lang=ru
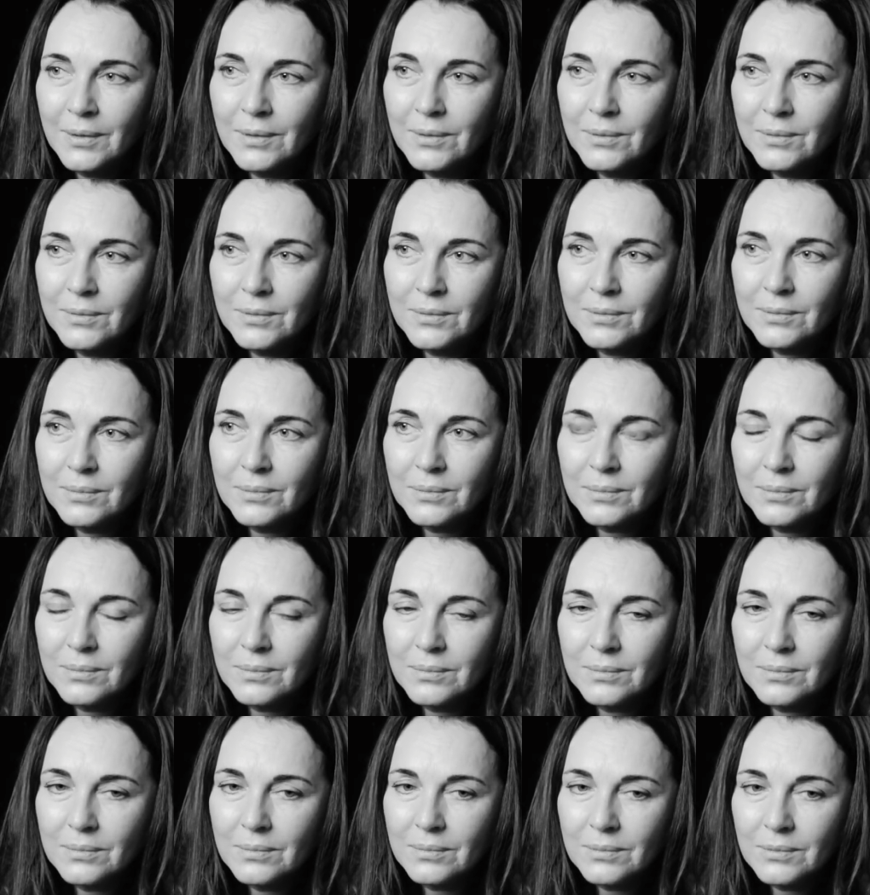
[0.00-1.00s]

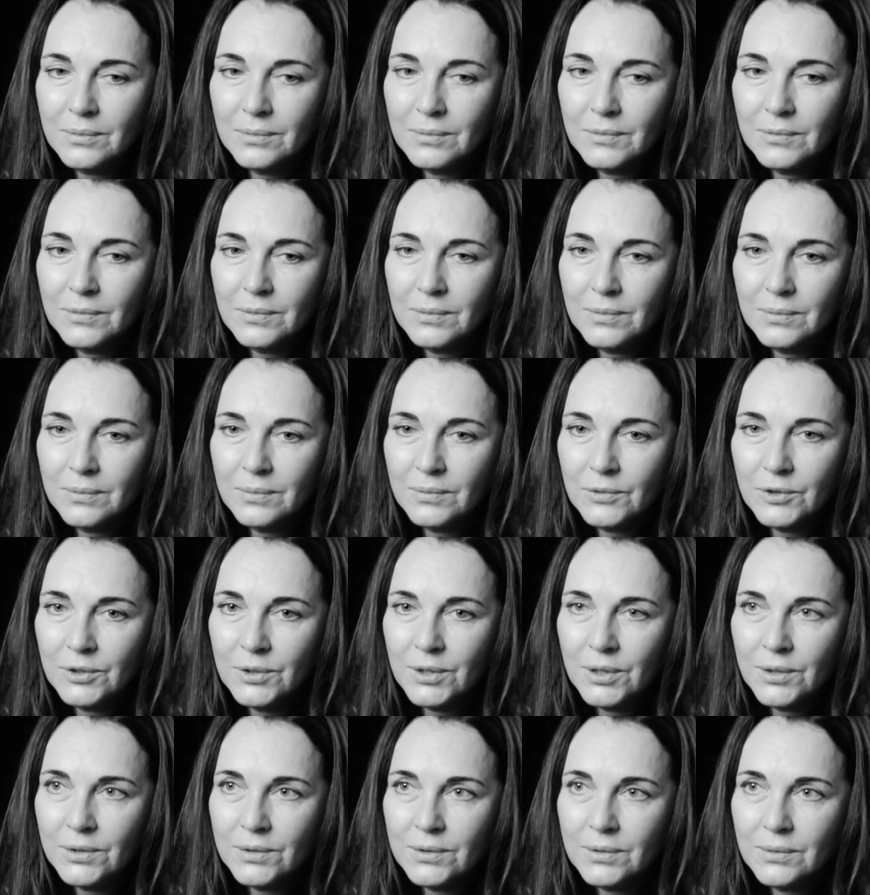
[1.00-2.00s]
Э,
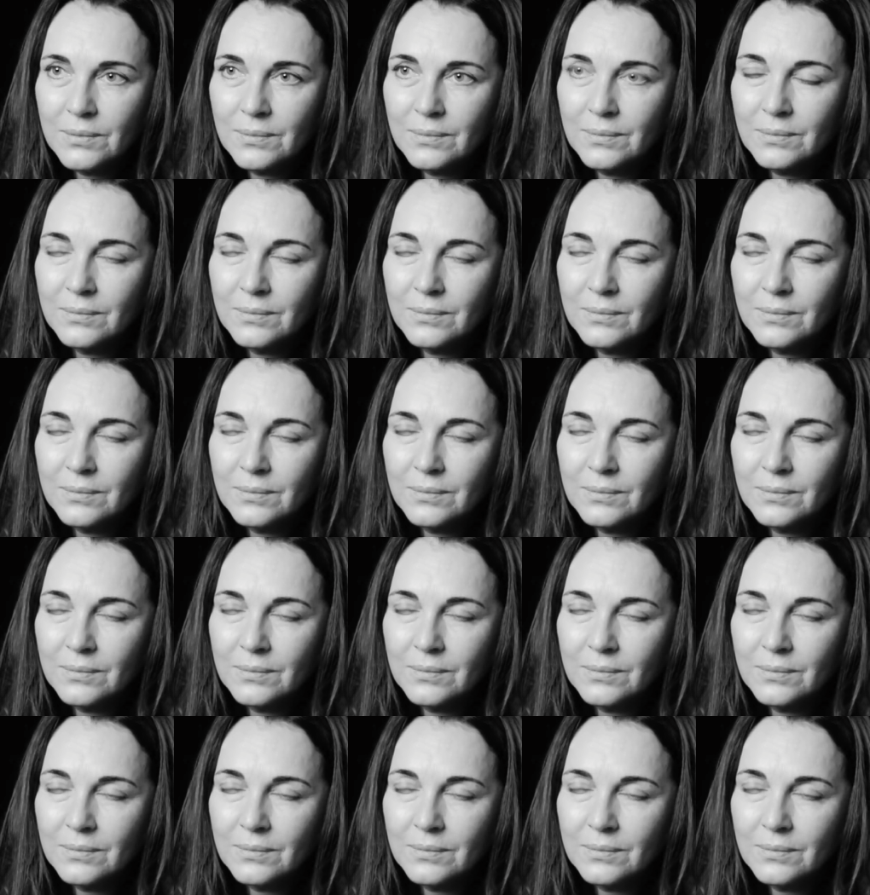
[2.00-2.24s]
дети.